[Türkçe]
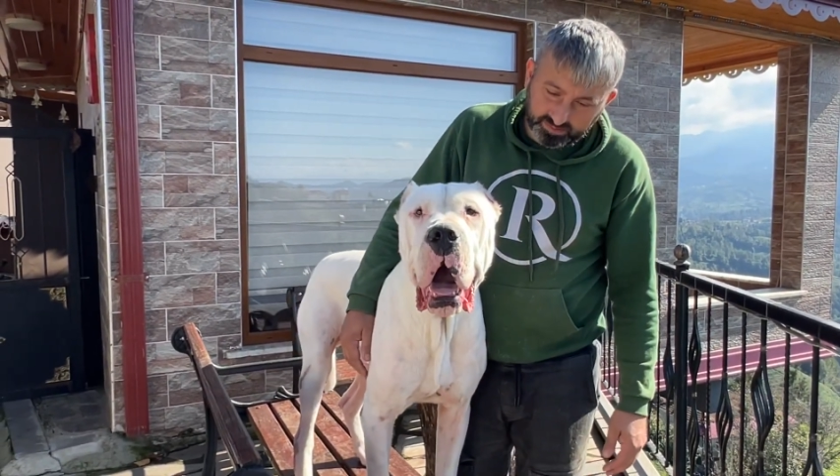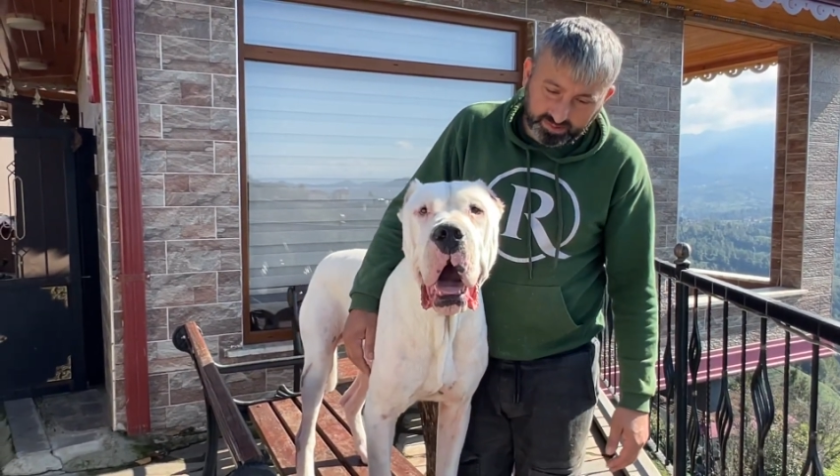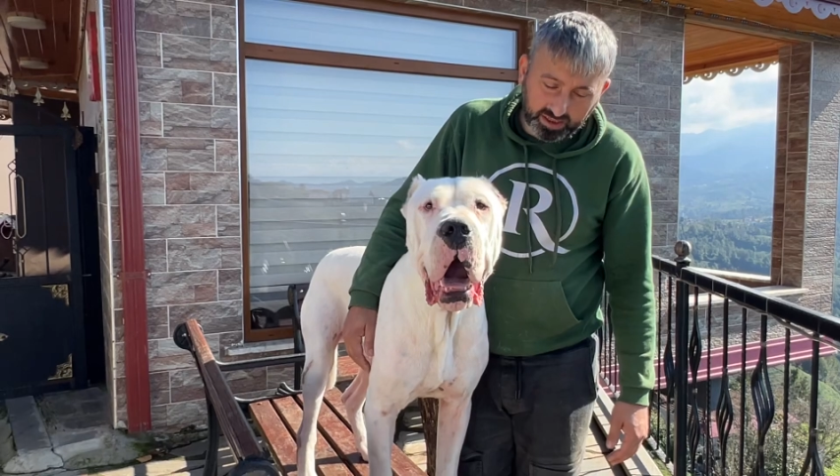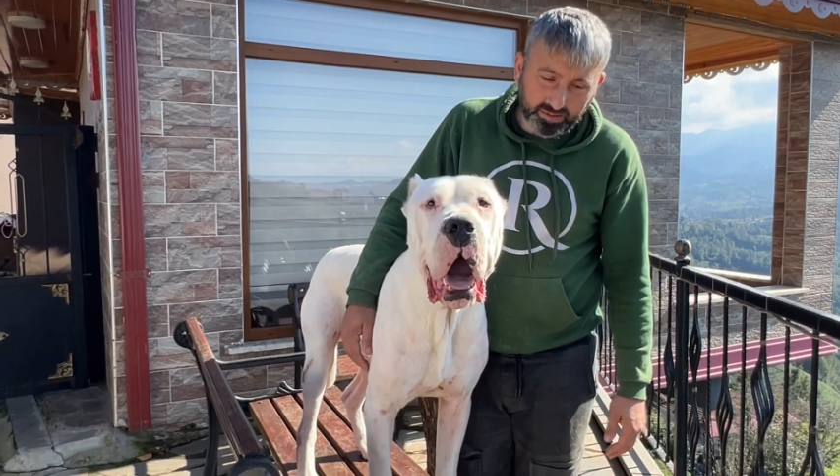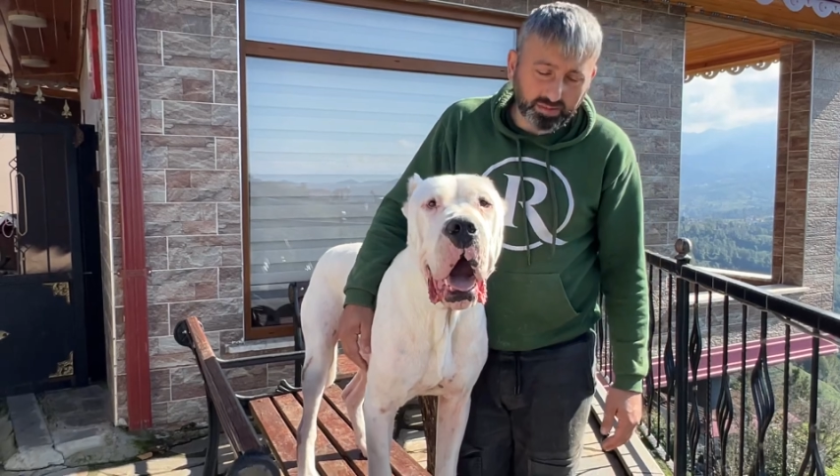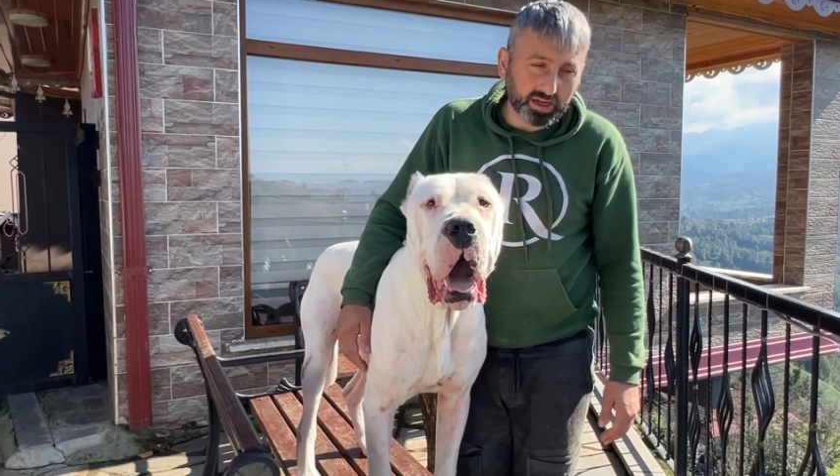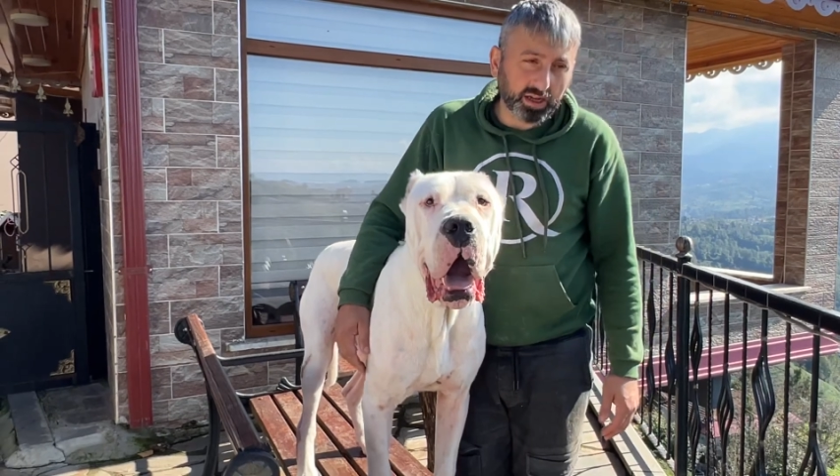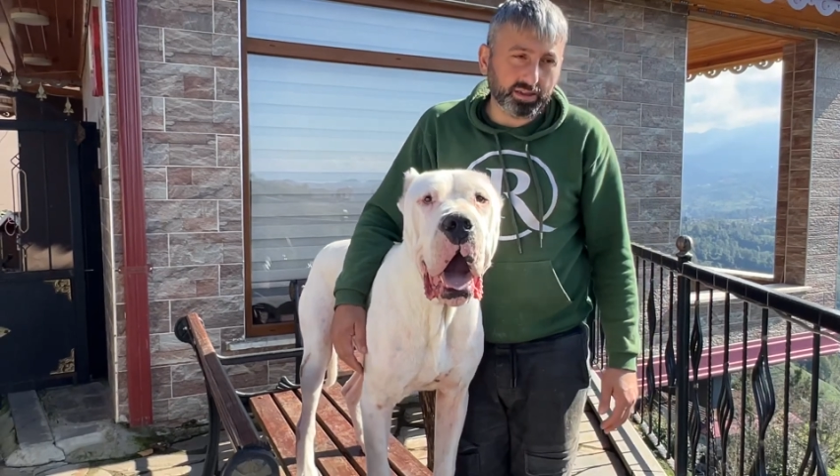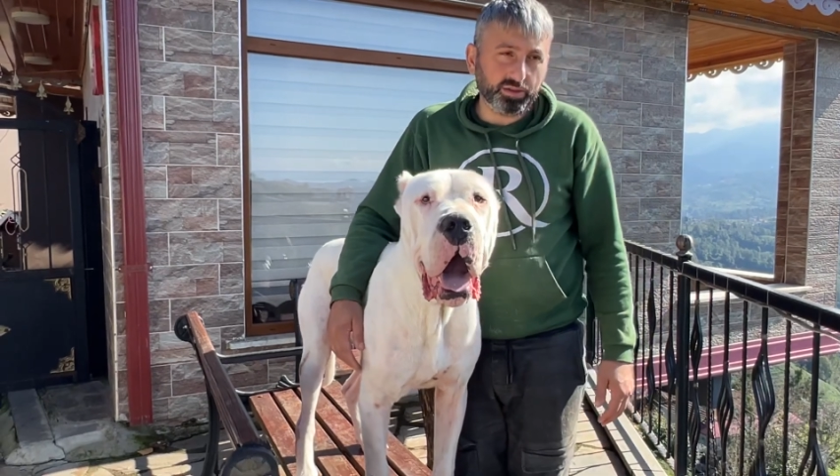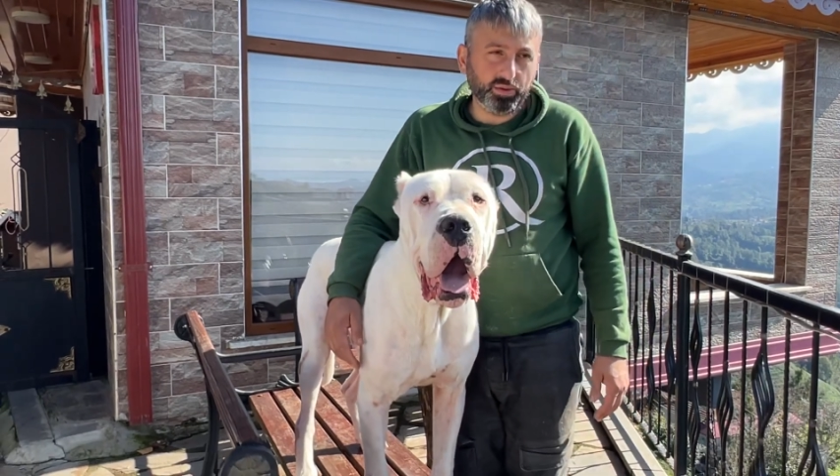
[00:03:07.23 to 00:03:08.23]
hani
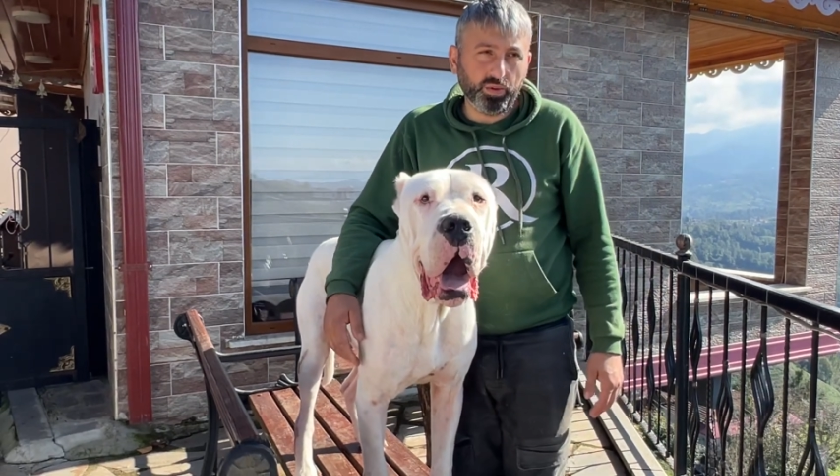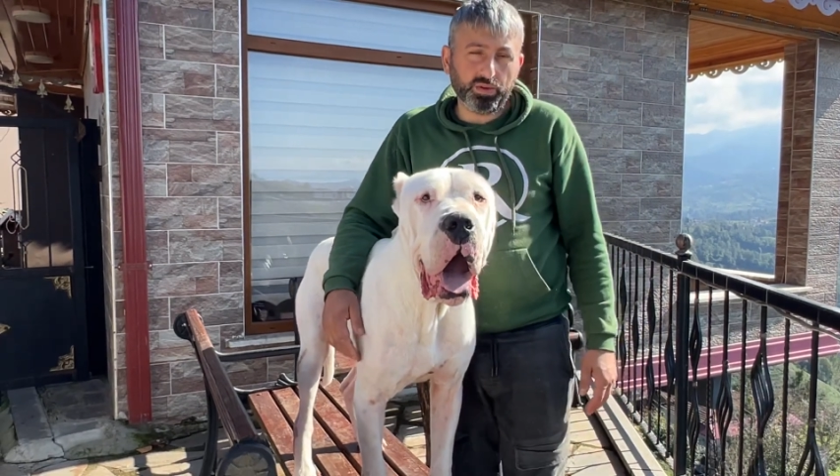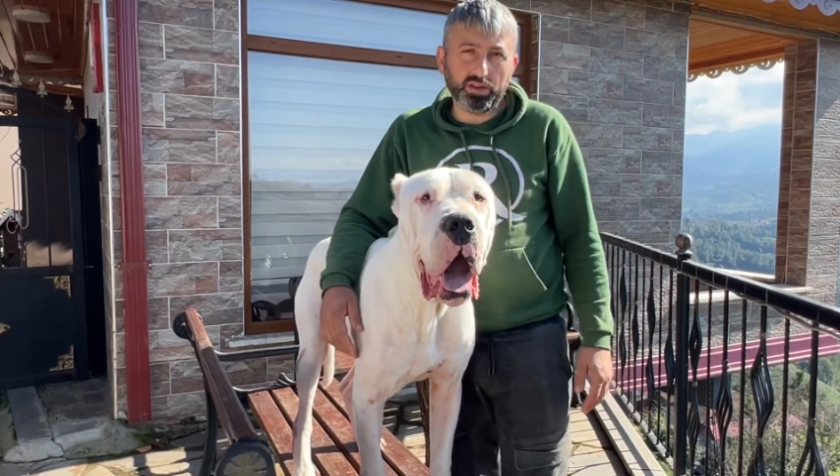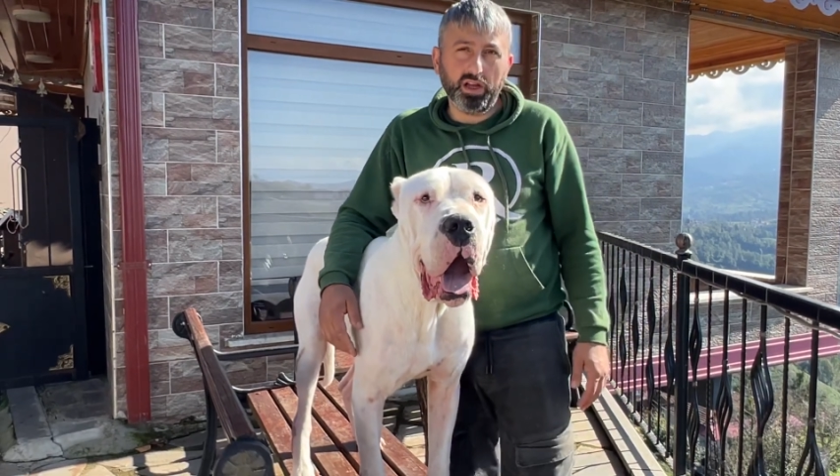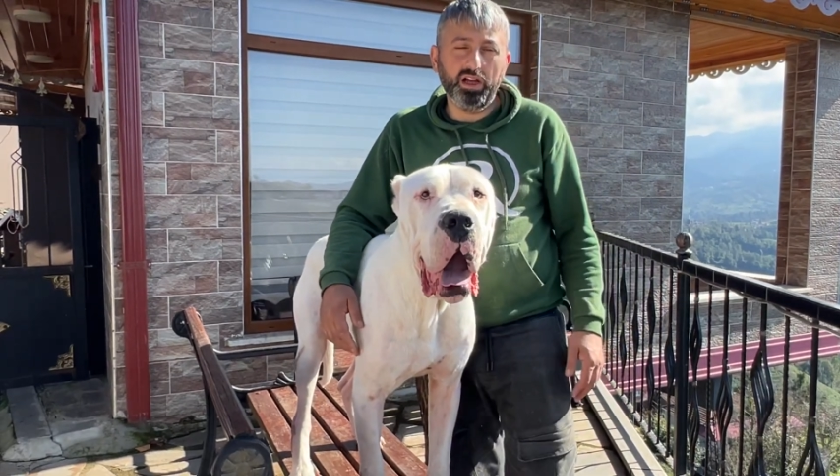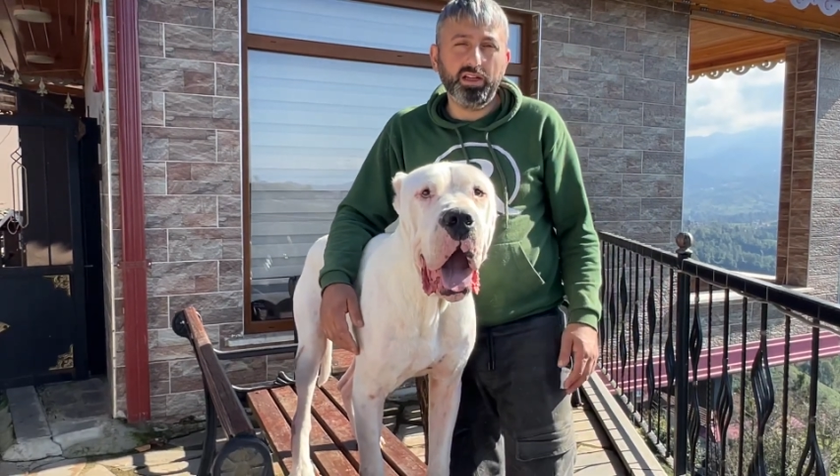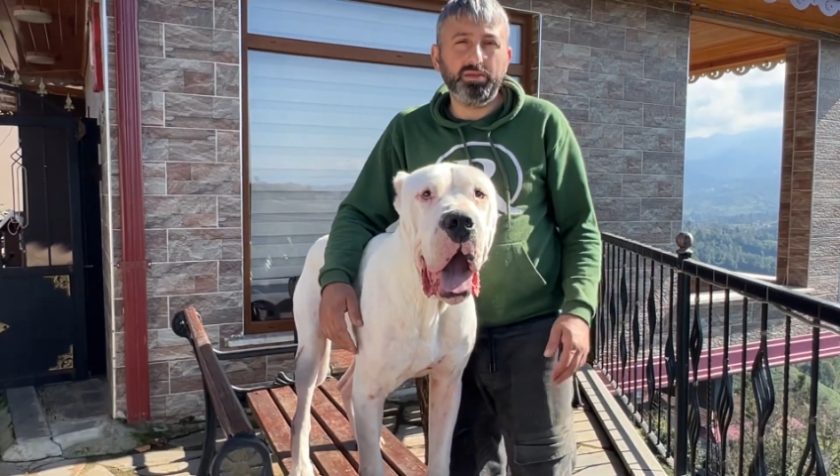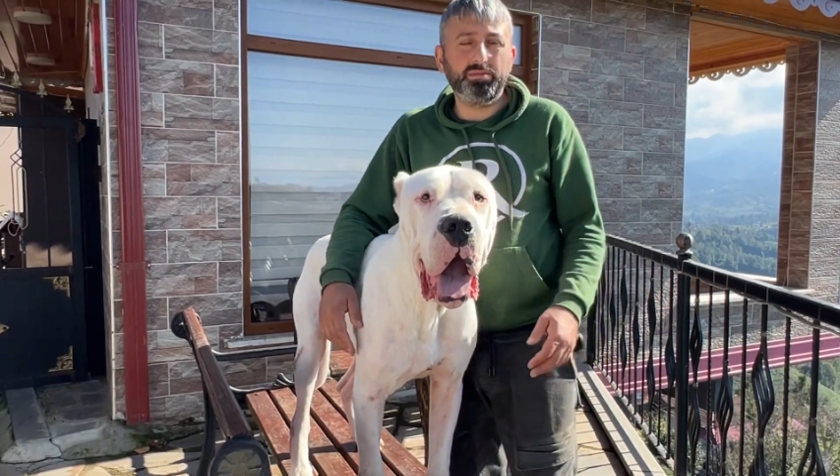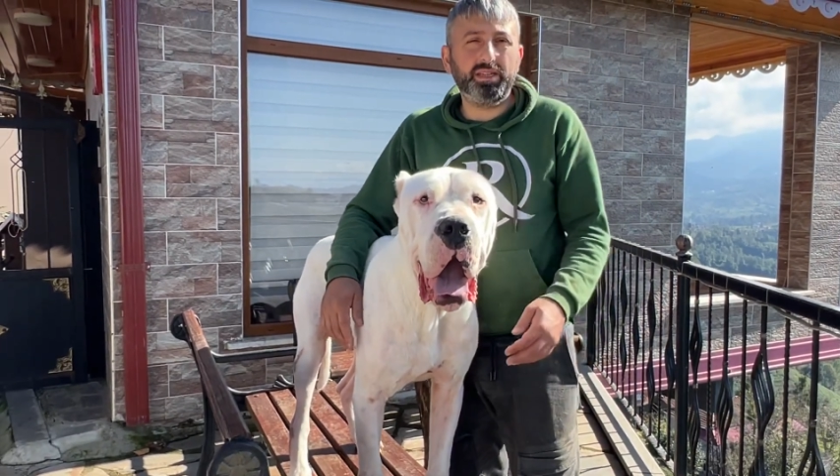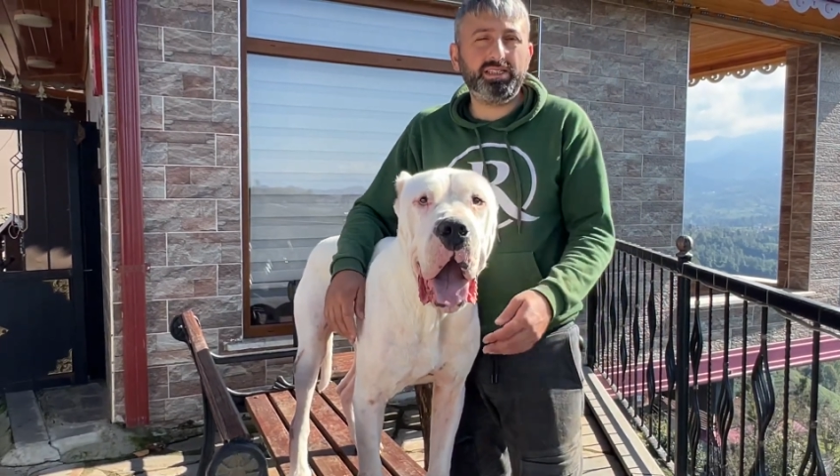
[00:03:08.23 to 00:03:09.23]
makarna yoğurtla
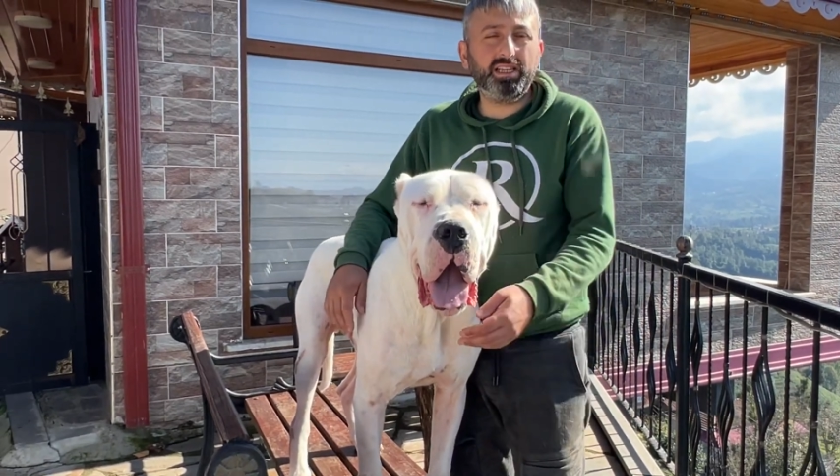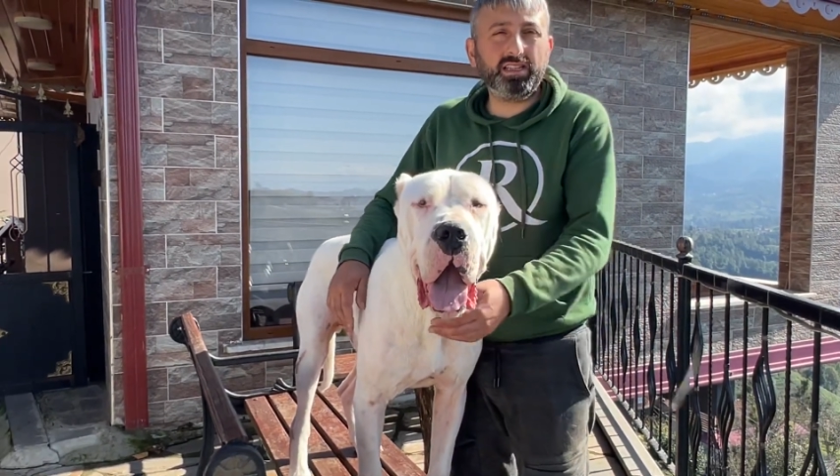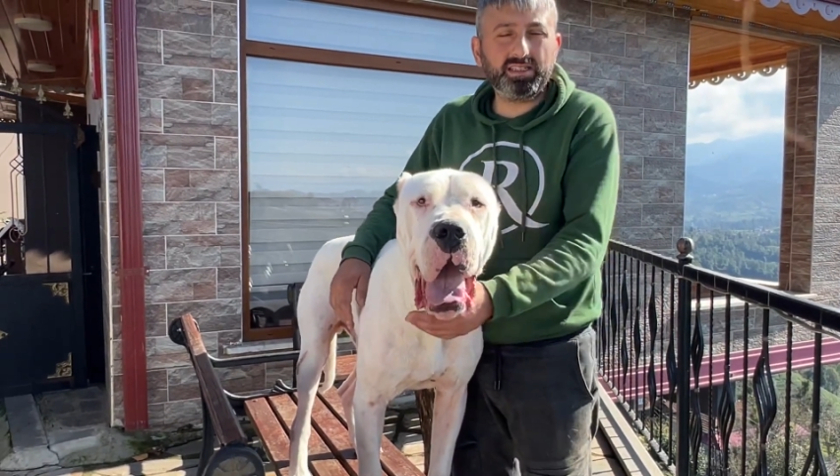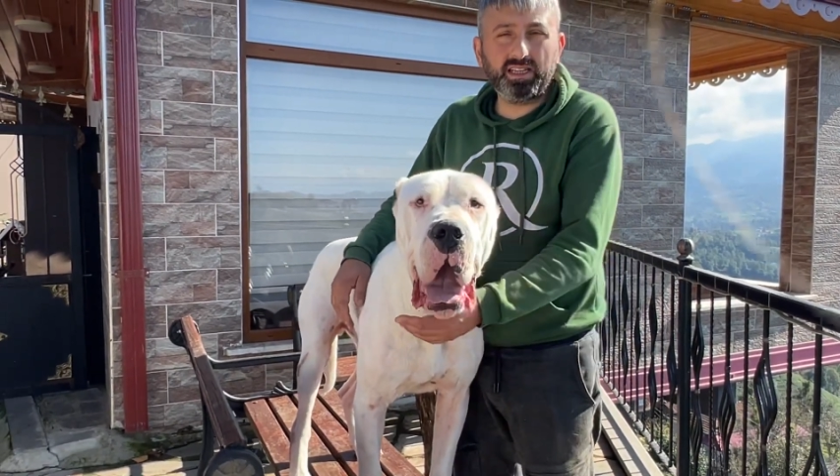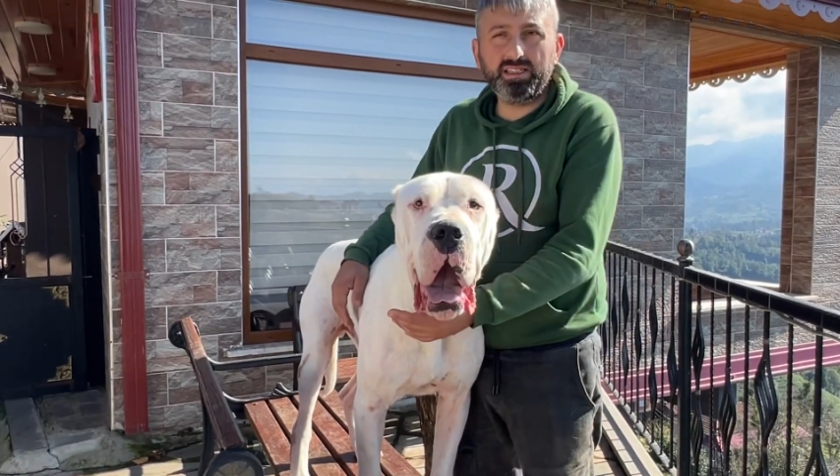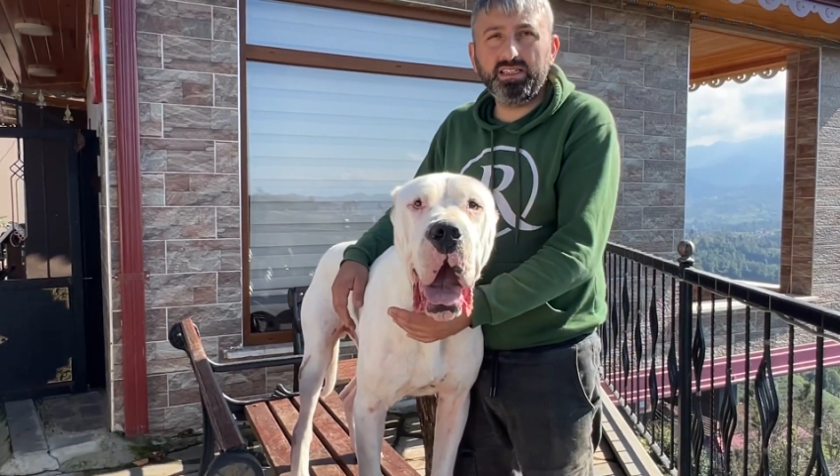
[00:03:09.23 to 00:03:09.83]
beslersen